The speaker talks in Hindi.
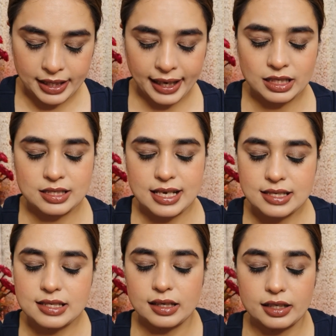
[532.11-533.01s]
एक्सेस
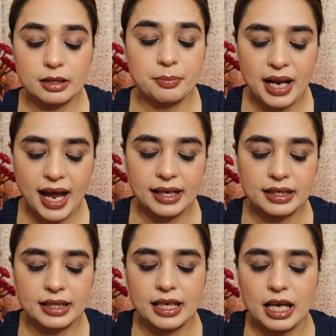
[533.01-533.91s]
हर ब्रांड
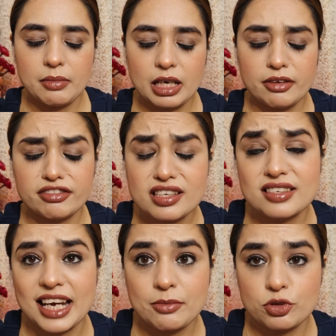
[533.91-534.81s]
की है मैंने फर्स्ट
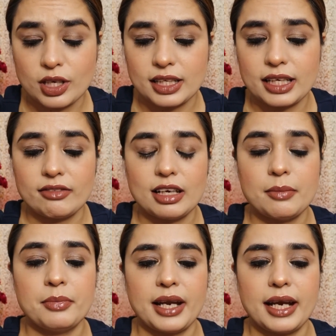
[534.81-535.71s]
टाइम सुना था ये वाला
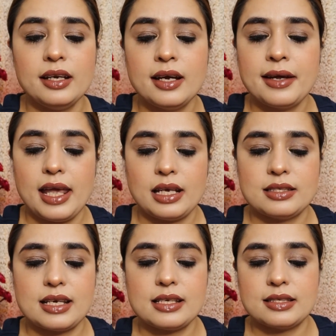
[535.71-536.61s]
ब्रांड
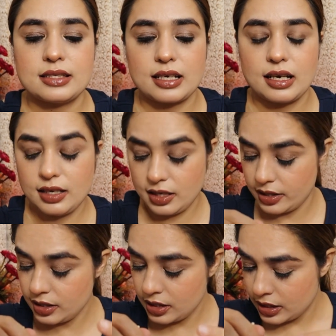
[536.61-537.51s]
एक्सेस हर